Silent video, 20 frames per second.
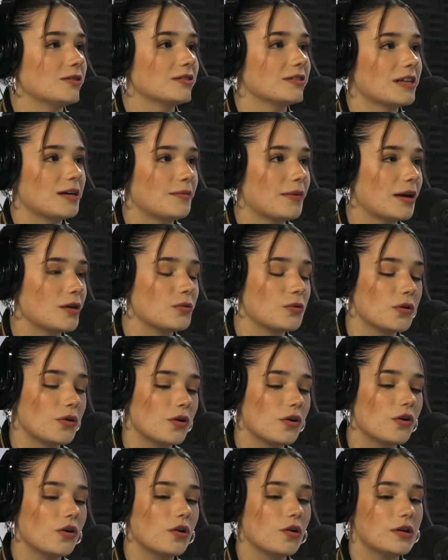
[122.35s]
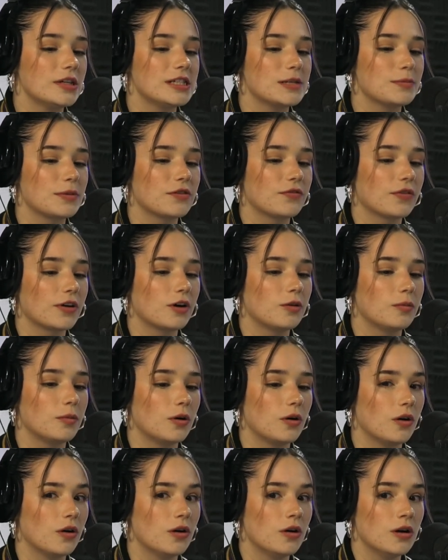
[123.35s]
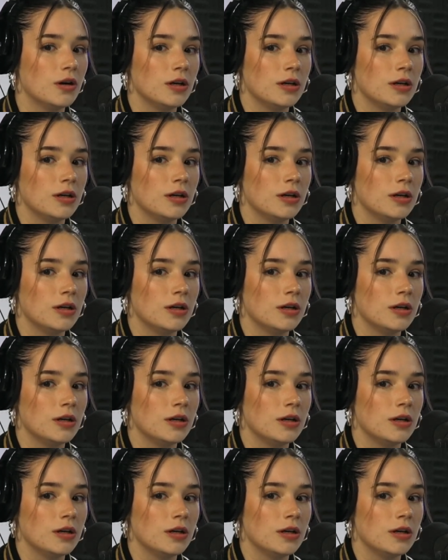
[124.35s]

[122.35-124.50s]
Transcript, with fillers: O sea, me ayudó y siempre fue como